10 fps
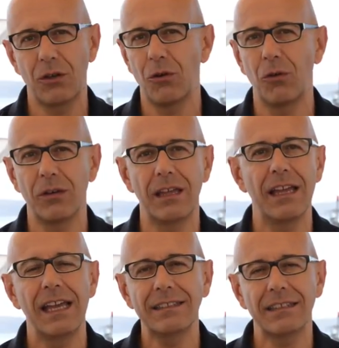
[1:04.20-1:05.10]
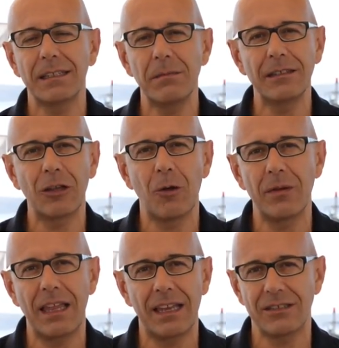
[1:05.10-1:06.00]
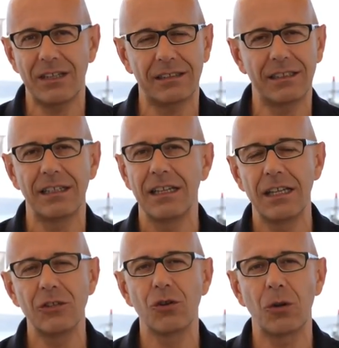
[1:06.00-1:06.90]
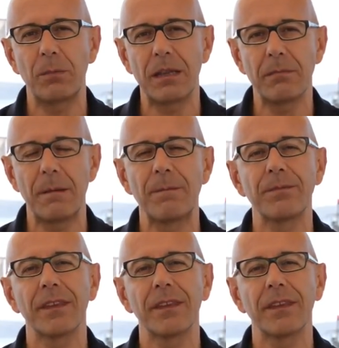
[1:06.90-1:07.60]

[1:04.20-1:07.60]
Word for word: icone, esattamente come li ha lasciati il giorno prima.